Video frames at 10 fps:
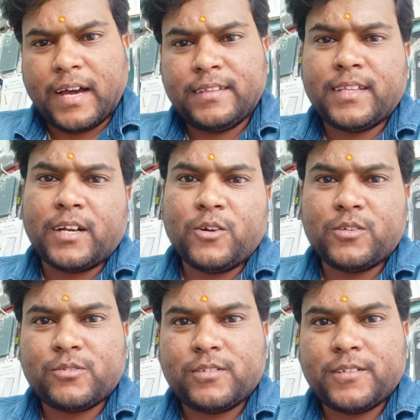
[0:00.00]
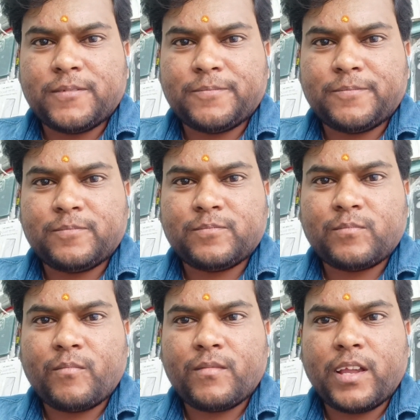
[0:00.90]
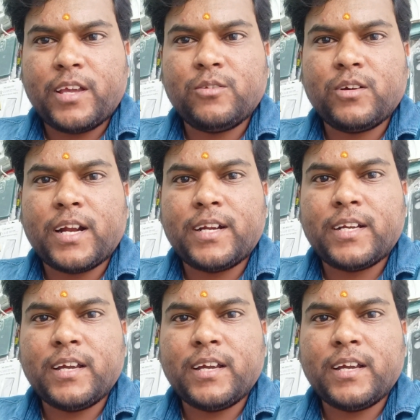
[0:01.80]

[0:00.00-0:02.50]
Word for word: అందరిలో వస్తుంది ఎందుకంటే